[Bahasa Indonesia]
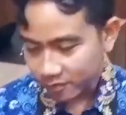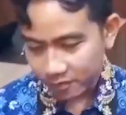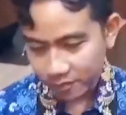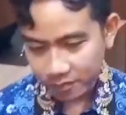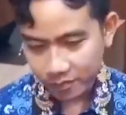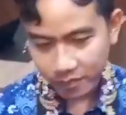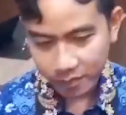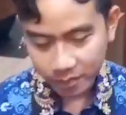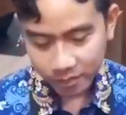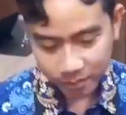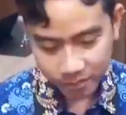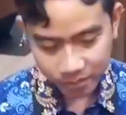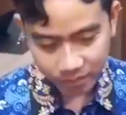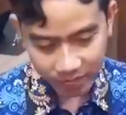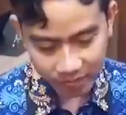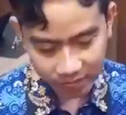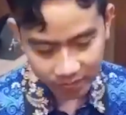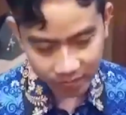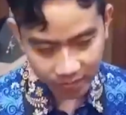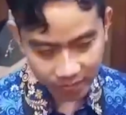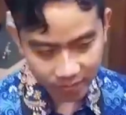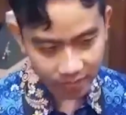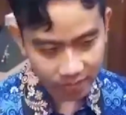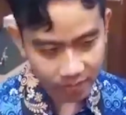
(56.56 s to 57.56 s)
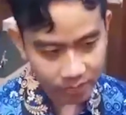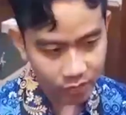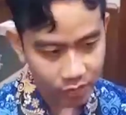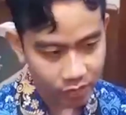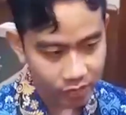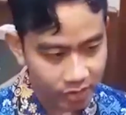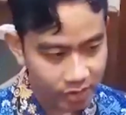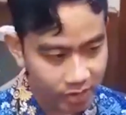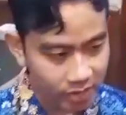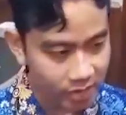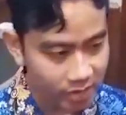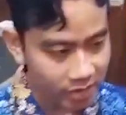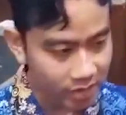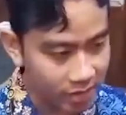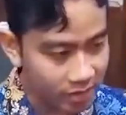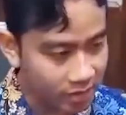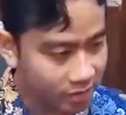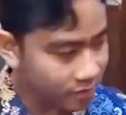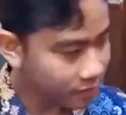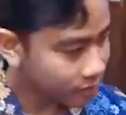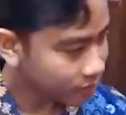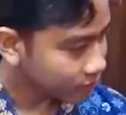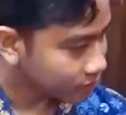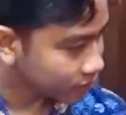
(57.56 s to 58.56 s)
Aryono melalui kuasa
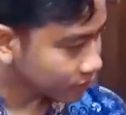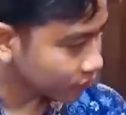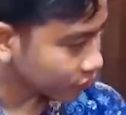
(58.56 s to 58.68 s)
hukumnya tim